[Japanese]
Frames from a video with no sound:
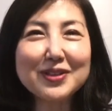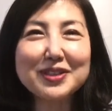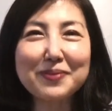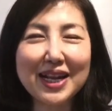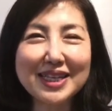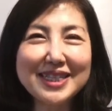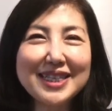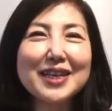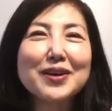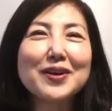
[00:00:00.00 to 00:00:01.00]
素晴らし
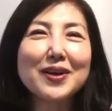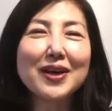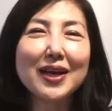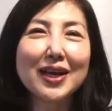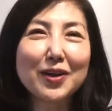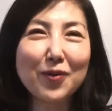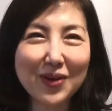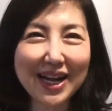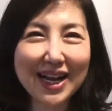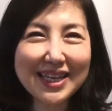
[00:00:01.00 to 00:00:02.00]
い効
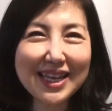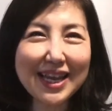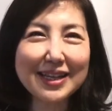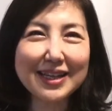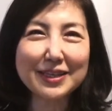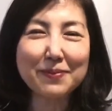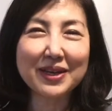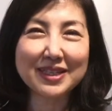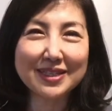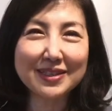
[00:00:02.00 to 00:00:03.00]
果が期待できま
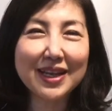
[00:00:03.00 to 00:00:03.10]
す。